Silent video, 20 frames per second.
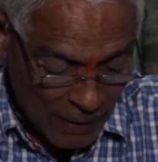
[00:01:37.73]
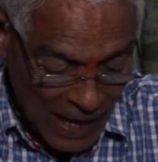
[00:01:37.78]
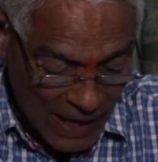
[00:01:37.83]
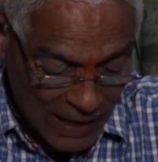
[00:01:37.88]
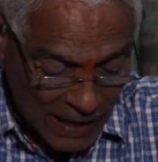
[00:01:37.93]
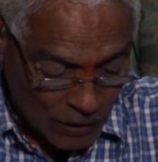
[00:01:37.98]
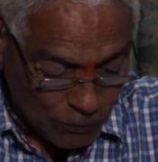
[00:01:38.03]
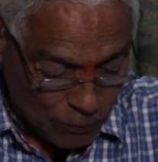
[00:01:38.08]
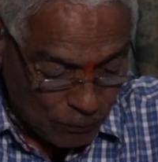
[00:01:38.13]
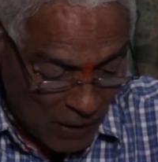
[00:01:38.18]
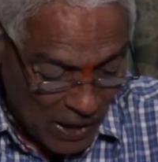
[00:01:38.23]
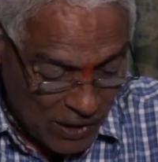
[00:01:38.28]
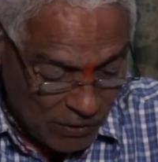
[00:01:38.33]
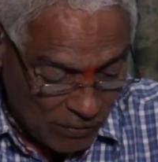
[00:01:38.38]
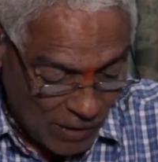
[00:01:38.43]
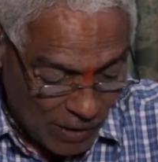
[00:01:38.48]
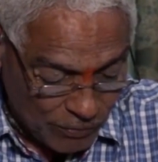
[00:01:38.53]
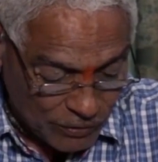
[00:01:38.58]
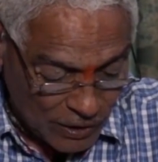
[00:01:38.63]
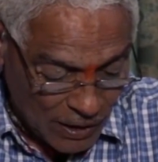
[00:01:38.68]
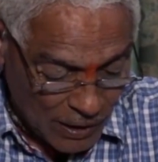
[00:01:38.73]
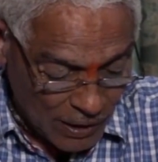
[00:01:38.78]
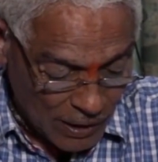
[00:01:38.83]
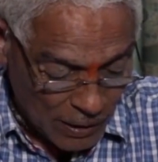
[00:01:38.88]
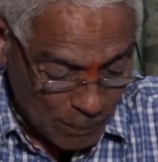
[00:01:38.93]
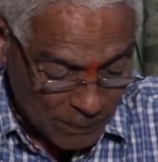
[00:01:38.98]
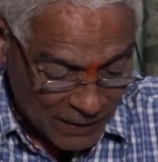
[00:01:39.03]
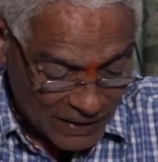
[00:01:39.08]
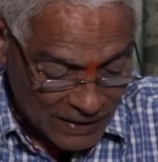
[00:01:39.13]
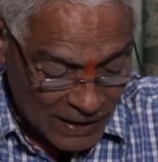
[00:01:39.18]
బ్రాకెట్ ఫైవ్ ఆఫ్ ది
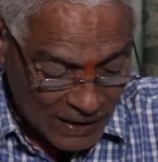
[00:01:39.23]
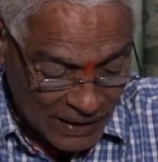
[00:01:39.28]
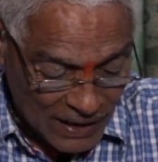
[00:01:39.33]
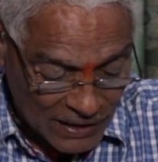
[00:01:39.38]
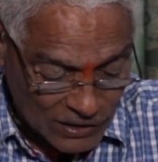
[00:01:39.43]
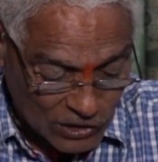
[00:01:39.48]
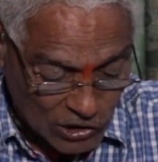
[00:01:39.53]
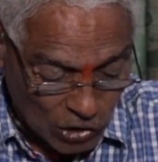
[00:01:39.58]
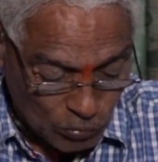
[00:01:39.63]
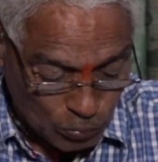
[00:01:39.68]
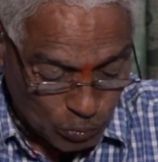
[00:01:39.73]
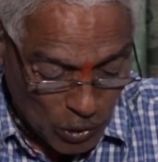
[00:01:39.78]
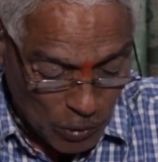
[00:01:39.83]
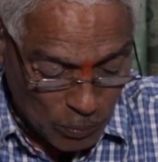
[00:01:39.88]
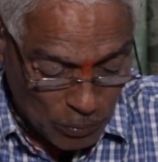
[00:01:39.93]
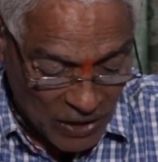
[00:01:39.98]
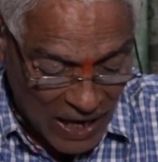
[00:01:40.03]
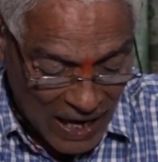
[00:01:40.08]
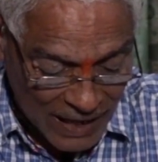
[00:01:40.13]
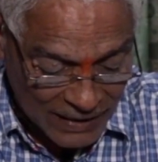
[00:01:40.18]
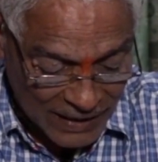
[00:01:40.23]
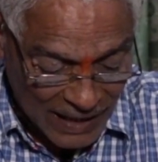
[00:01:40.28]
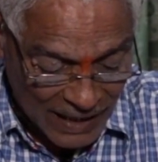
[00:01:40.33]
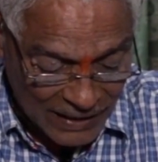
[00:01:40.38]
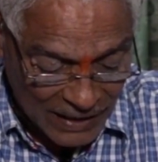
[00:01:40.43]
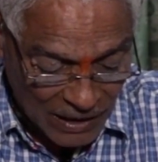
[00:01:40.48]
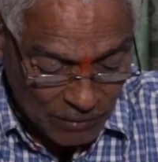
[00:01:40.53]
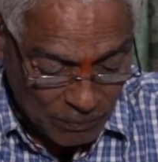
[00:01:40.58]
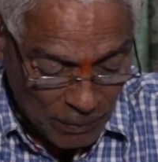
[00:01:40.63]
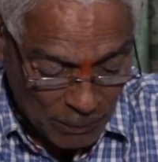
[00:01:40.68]
రిప్రజెంటేషన్ ఆఫ్ పీపుల్ యాక్ట్
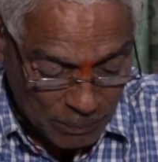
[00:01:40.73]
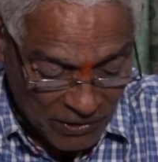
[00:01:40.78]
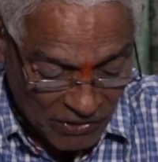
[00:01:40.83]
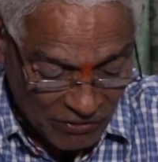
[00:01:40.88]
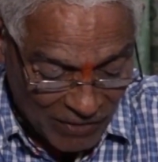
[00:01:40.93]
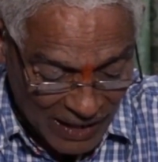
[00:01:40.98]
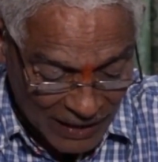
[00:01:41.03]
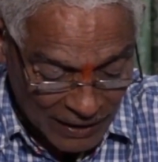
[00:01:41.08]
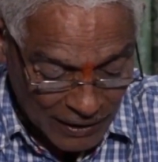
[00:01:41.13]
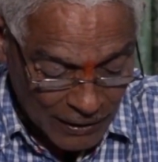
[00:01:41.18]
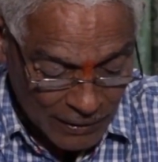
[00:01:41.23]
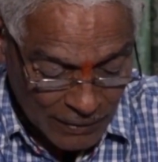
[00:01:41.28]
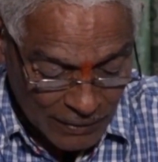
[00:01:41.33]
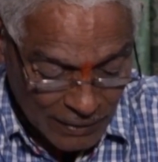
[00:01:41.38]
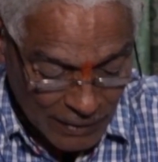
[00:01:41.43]
నైన్టీన్ ఫిఫ్టీ వన్